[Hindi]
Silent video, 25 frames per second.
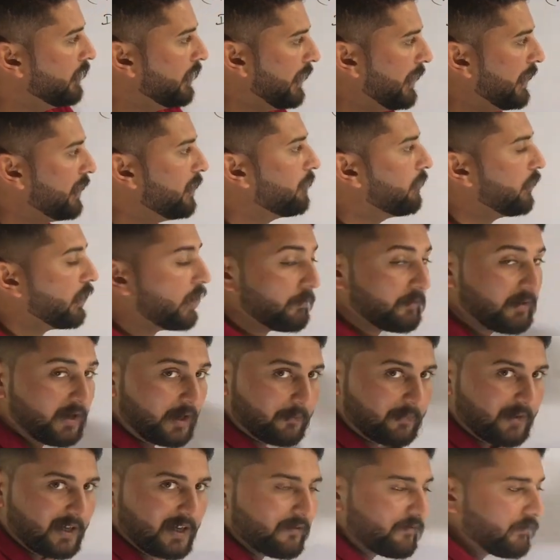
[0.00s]
अल्फा अब यहाँ
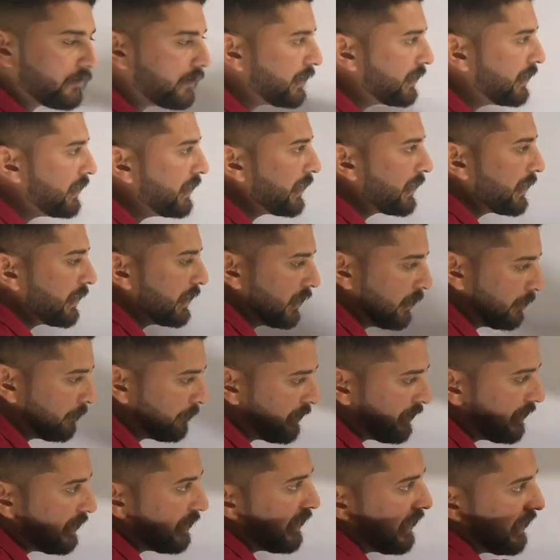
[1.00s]
पे अल्फा नहीं लेंगे हम
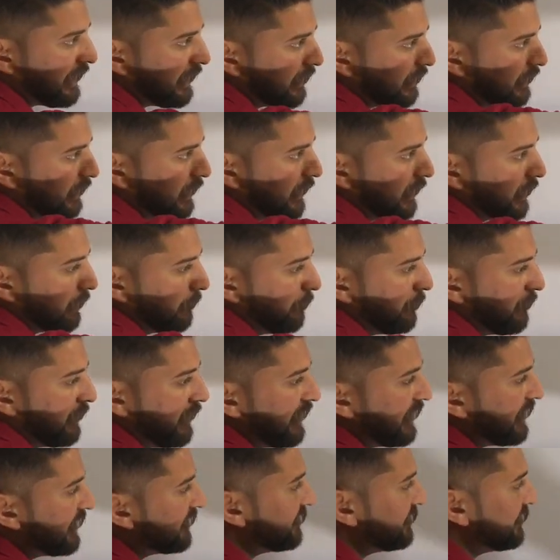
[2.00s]
ये एंगल लेंगे बी
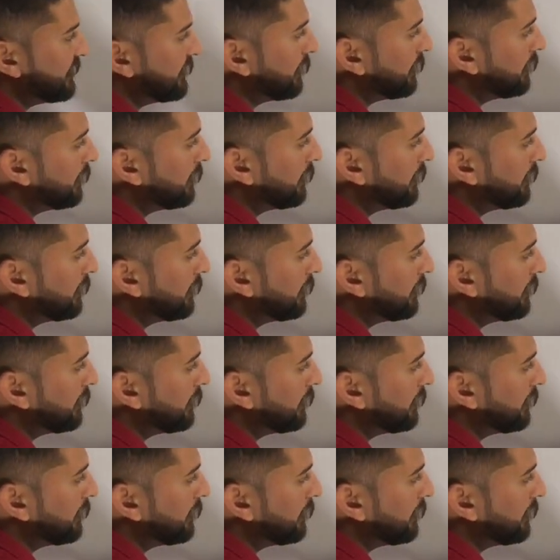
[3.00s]
ए जी